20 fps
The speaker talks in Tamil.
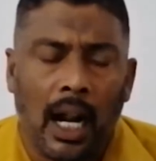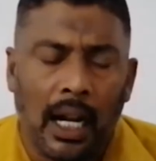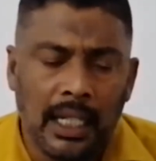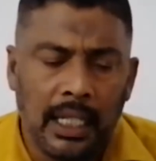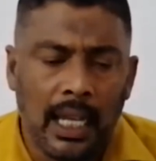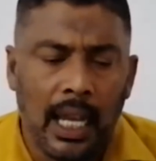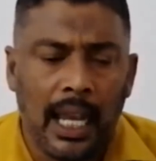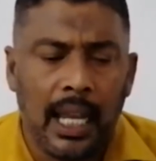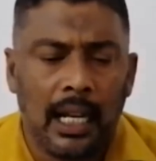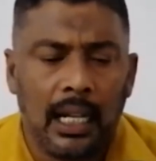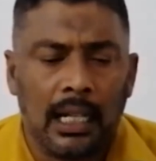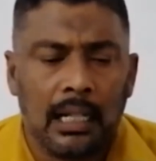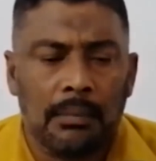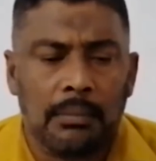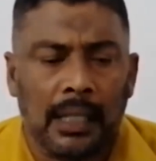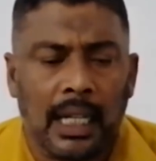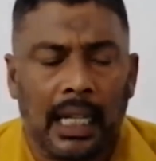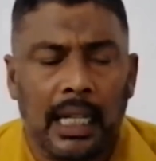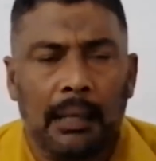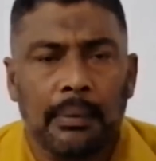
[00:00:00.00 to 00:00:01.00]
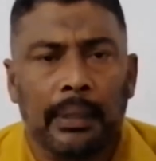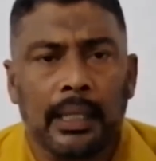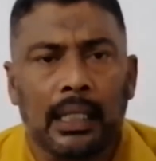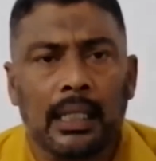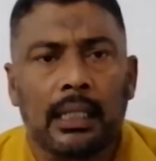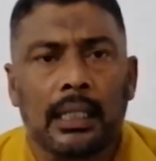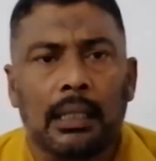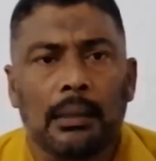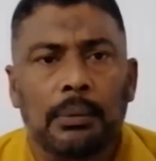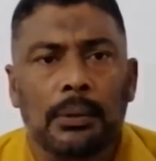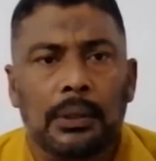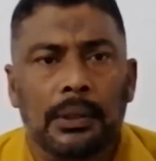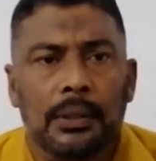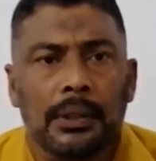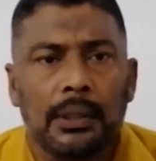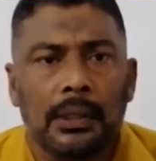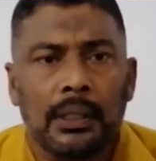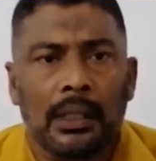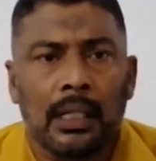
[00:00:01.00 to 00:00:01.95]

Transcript: அநியாயங்களும் நடைபெறுகின்ற போது